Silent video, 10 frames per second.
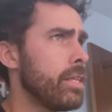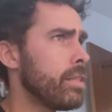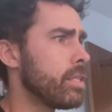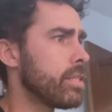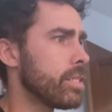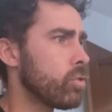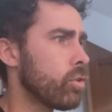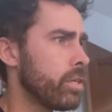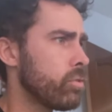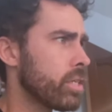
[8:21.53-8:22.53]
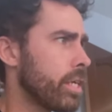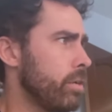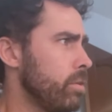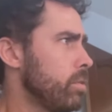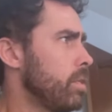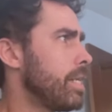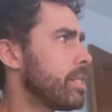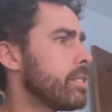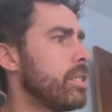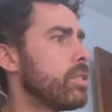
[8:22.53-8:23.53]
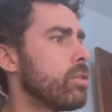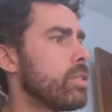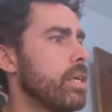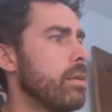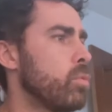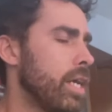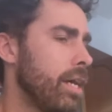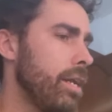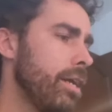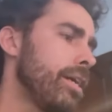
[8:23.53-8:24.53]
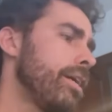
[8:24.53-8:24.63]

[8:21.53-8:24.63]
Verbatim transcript: tres torneos, creo, antes del, Mundial.